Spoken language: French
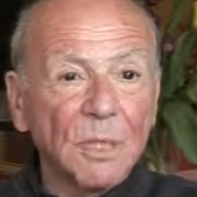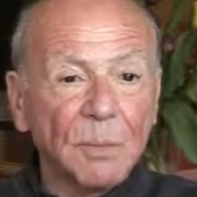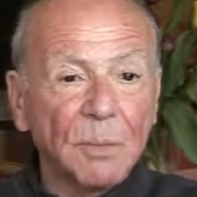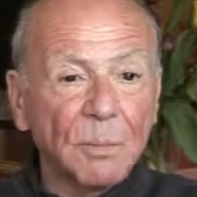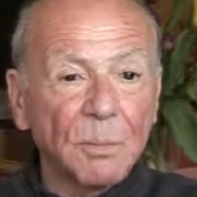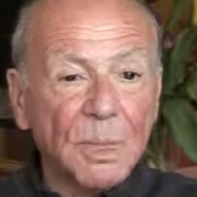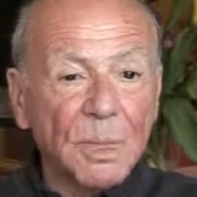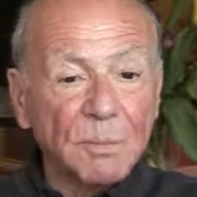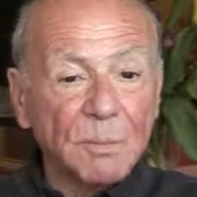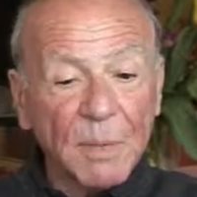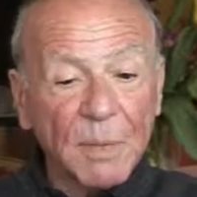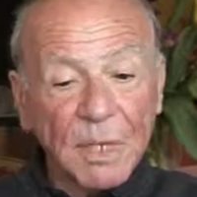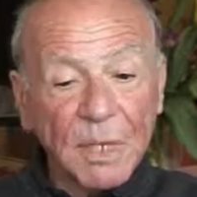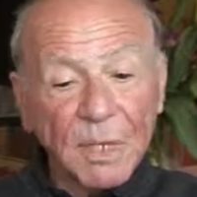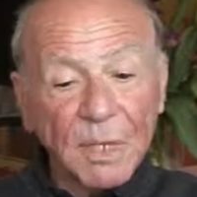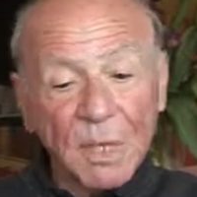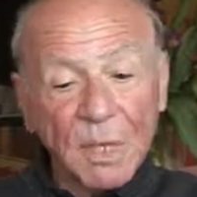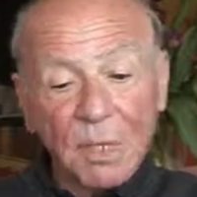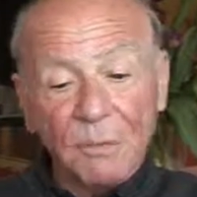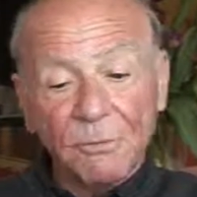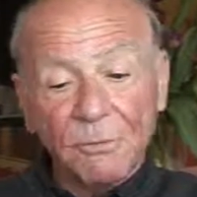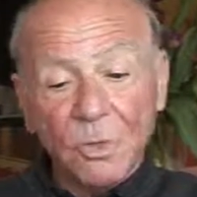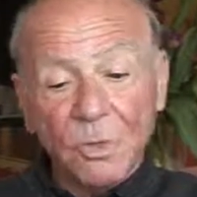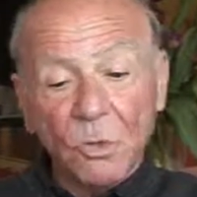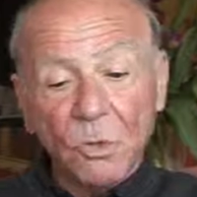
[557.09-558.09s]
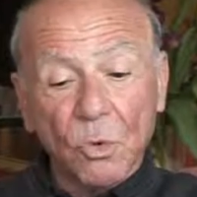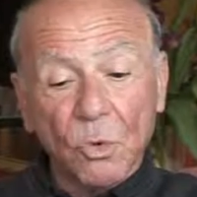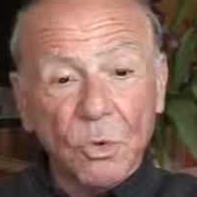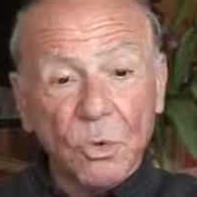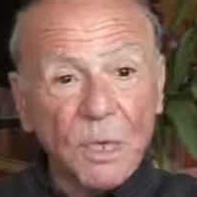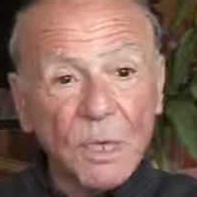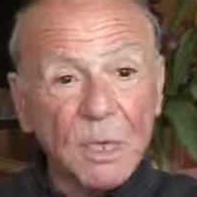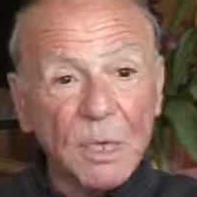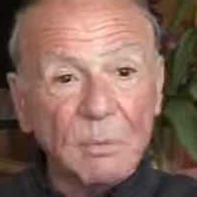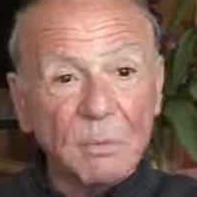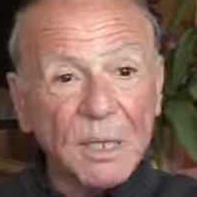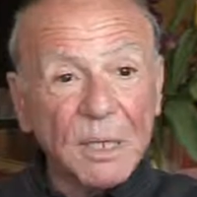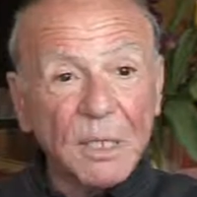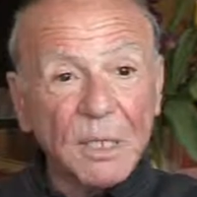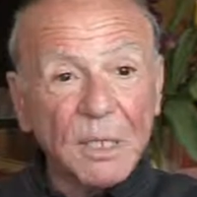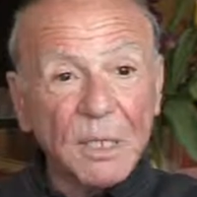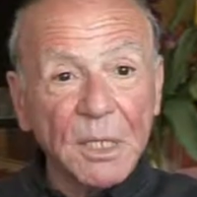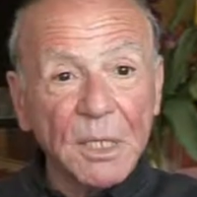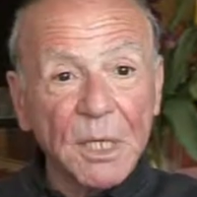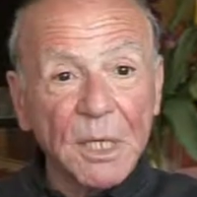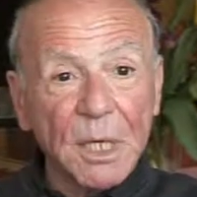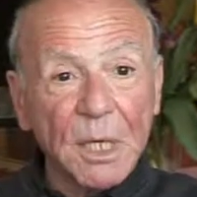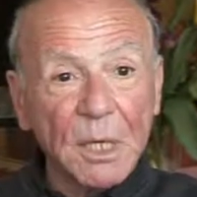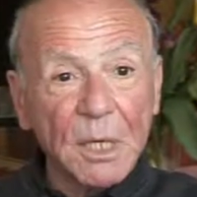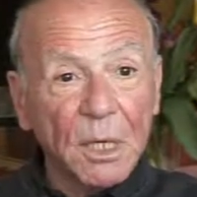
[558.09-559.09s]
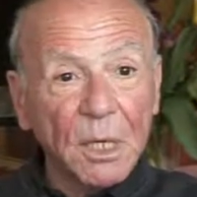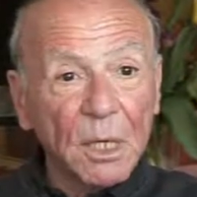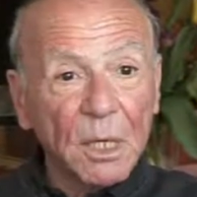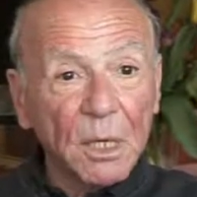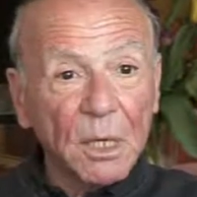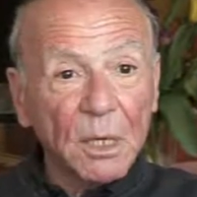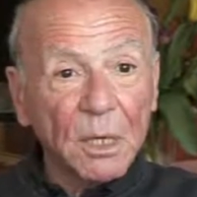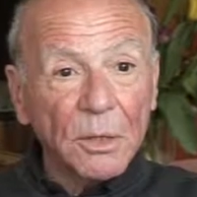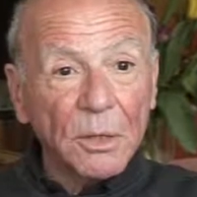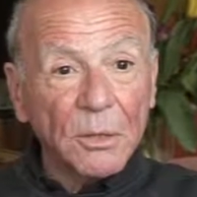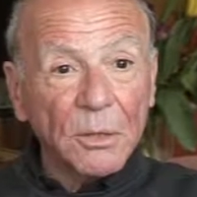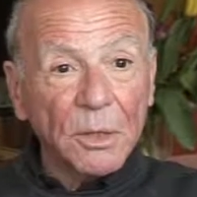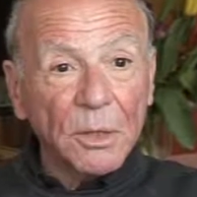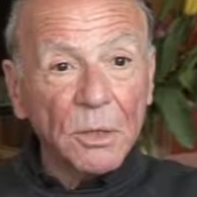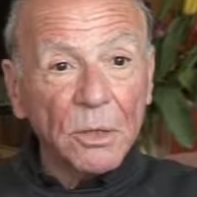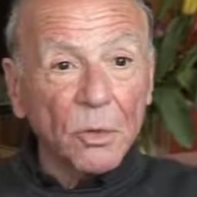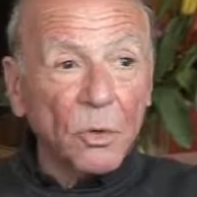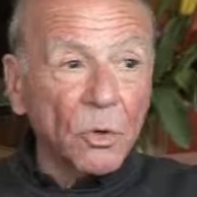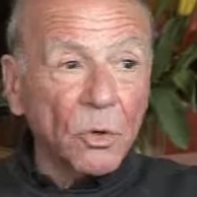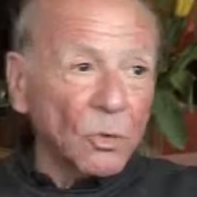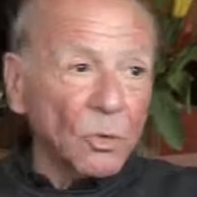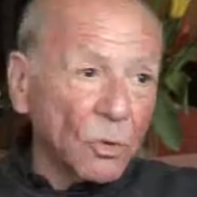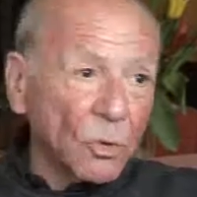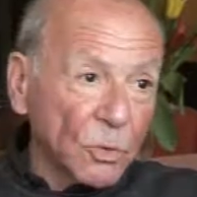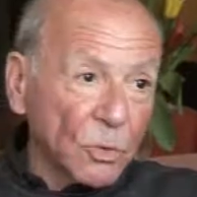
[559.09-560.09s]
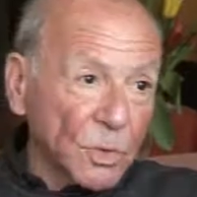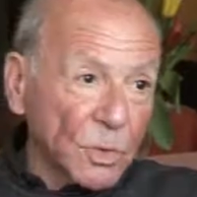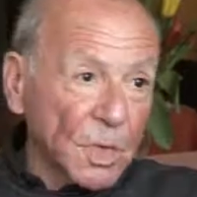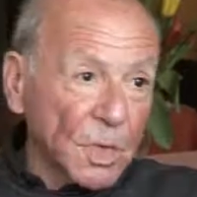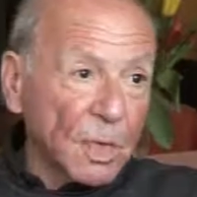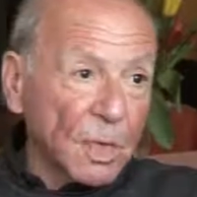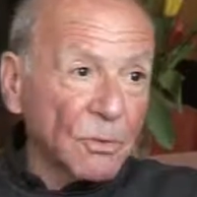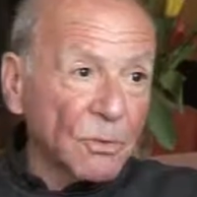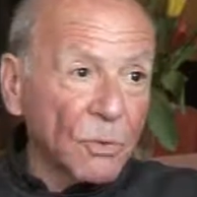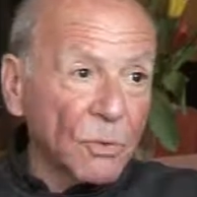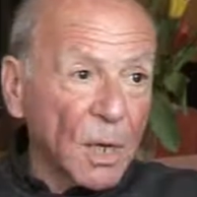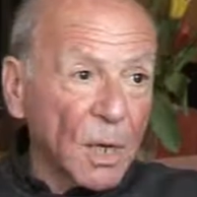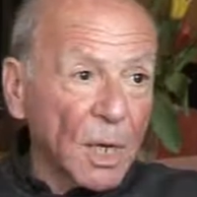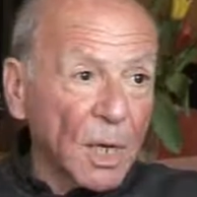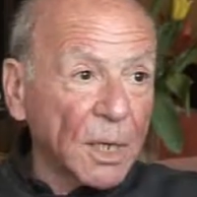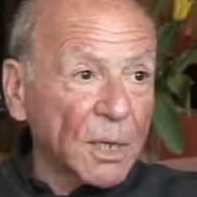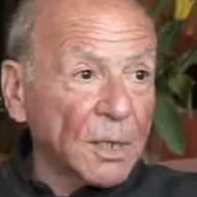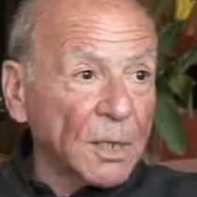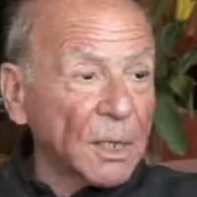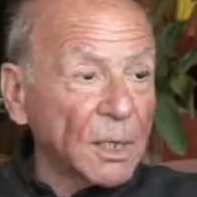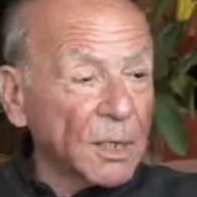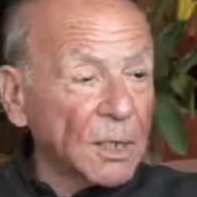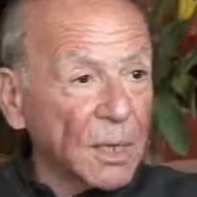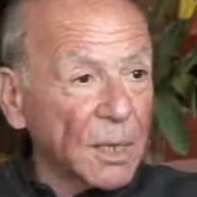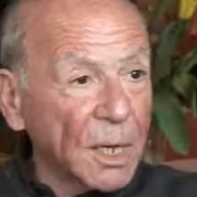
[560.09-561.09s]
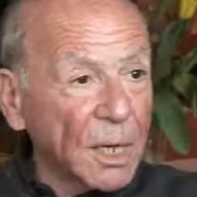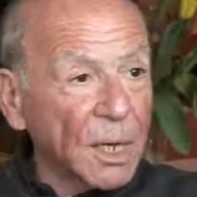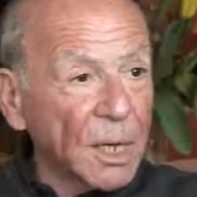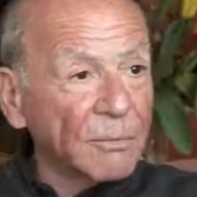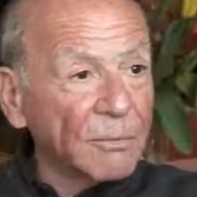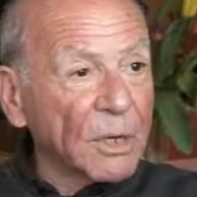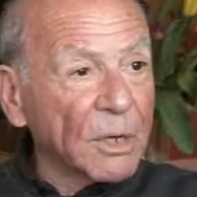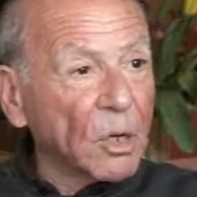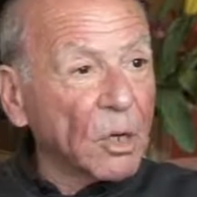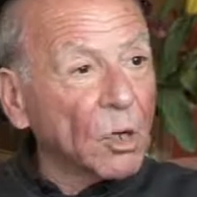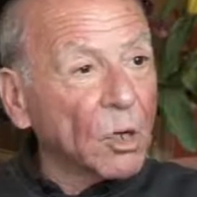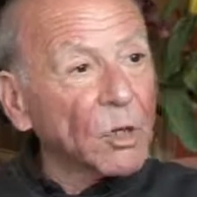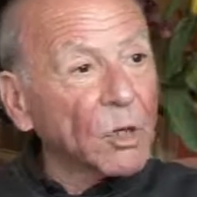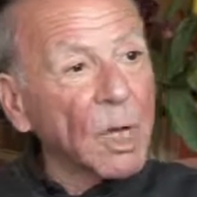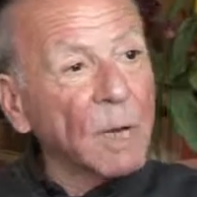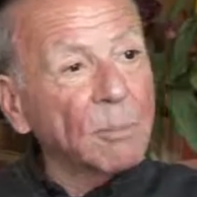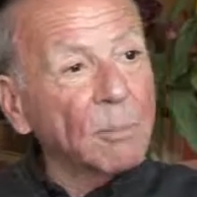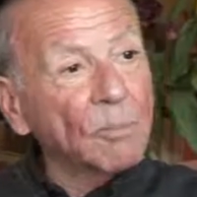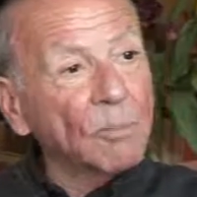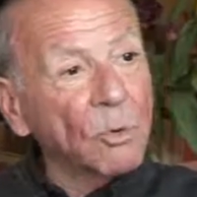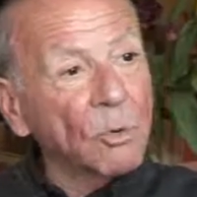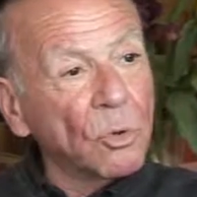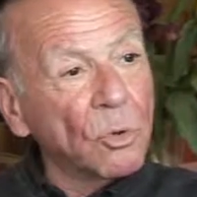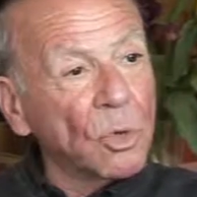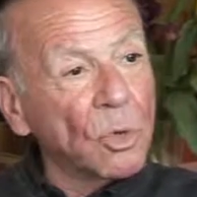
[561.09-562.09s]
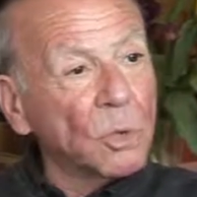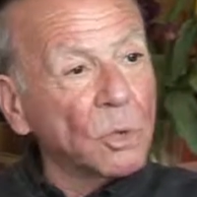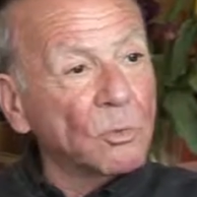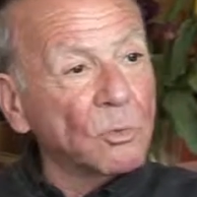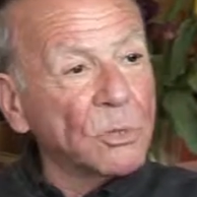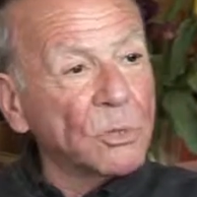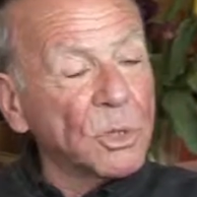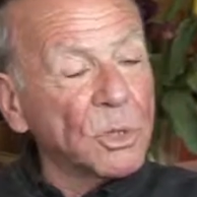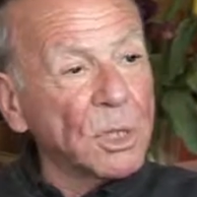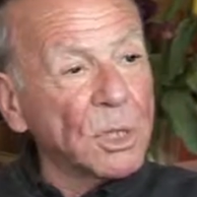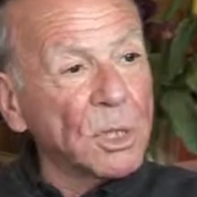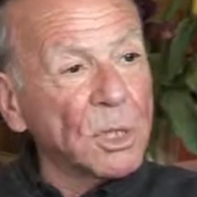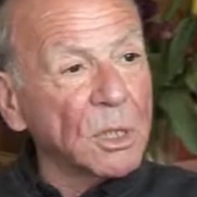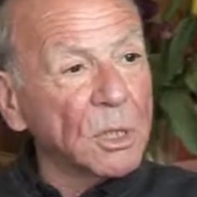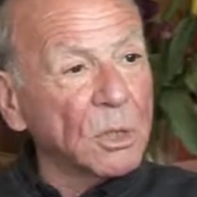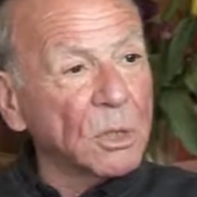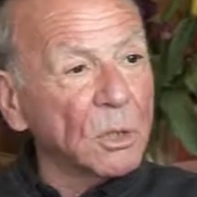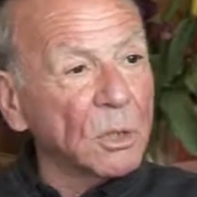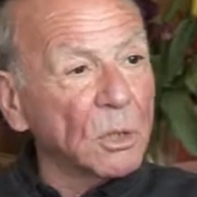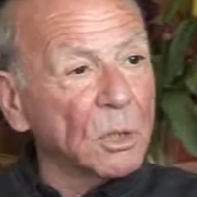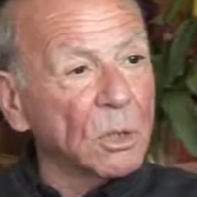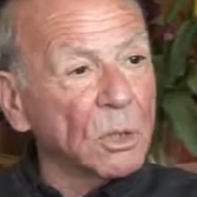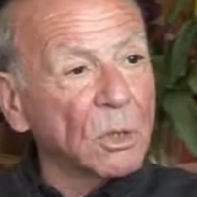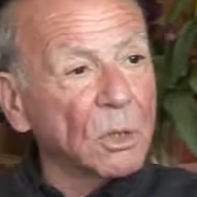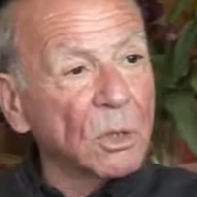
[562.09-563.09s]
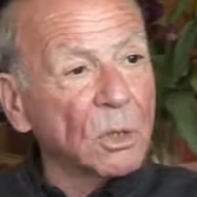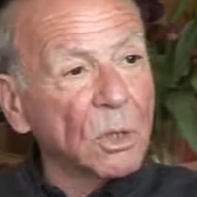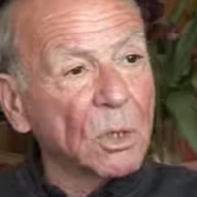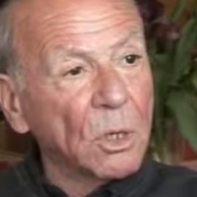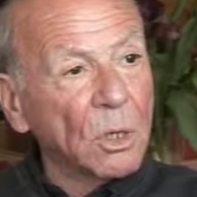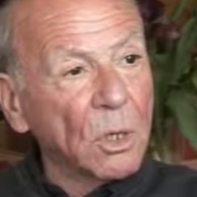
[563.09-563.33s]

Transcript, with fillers: Ça passe par un sacrifice du côté des Palestiniens qui renoncent à avoir un État avec leur drapeau, leur musique, euh,